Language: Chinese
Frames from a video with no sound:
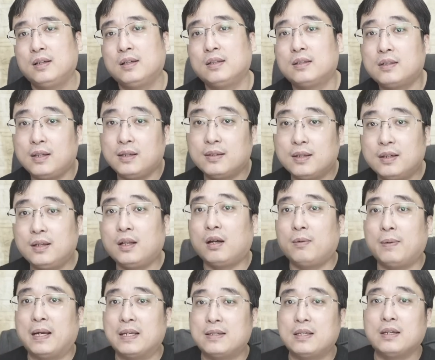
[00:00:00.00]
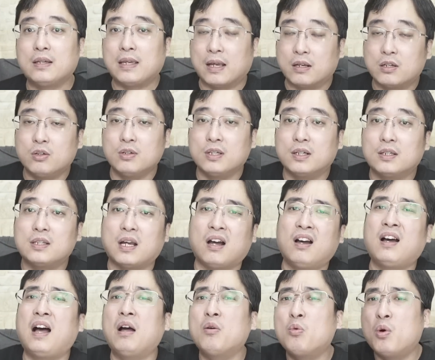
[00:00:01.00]
底层老百姓也受影响。
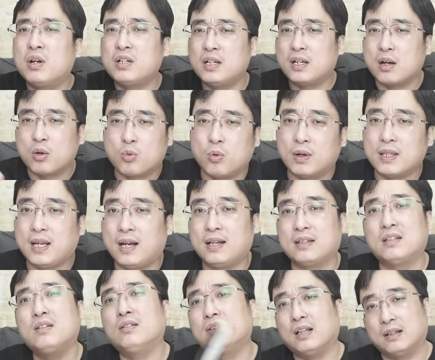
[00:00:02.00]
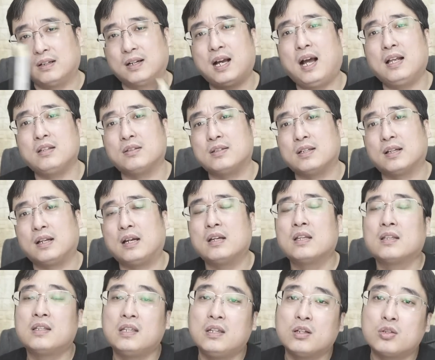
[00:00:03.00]
韩国这个国家你就等着看就行了。
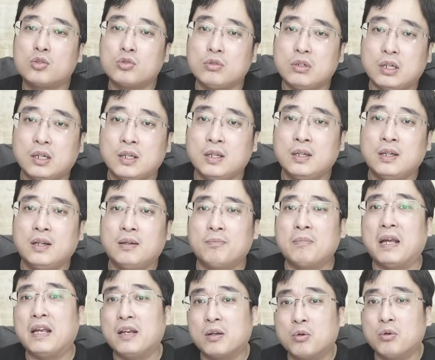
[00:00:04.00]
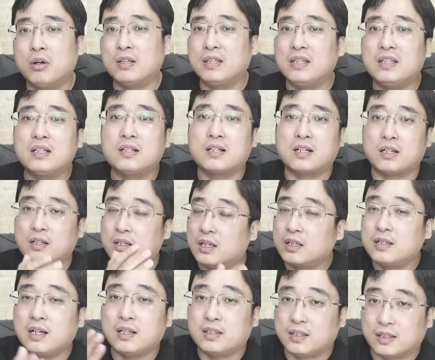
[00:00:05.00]
你说美国，你指着
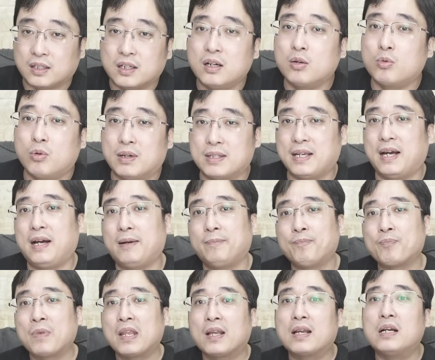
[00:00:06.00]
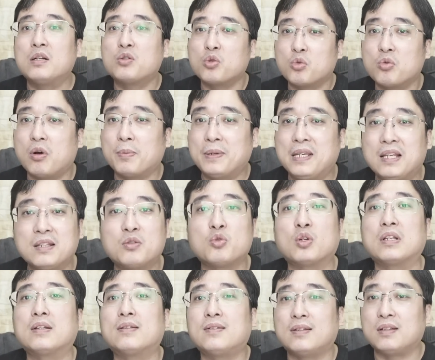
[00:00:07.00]
这几个国家？跟中国拼，觉
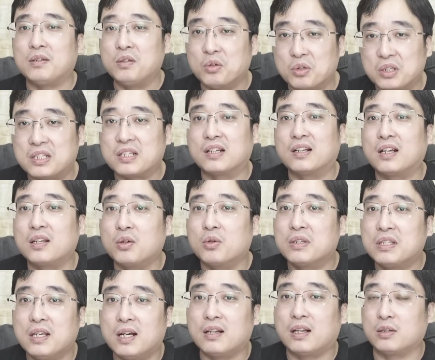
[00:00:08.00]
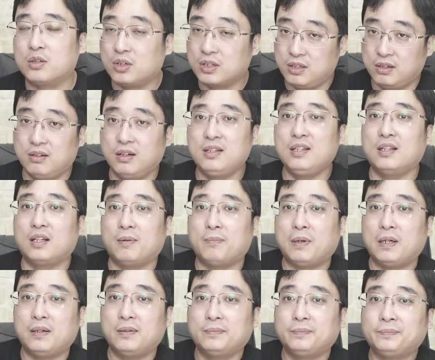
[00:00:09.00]
得自己又行了又硬了就可以了
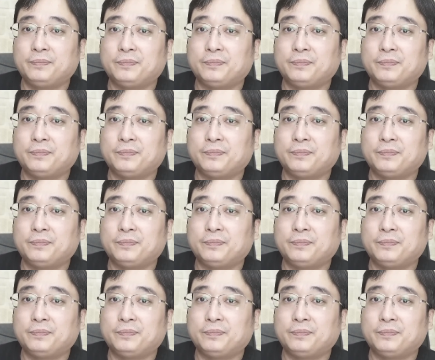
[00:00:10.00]
吗？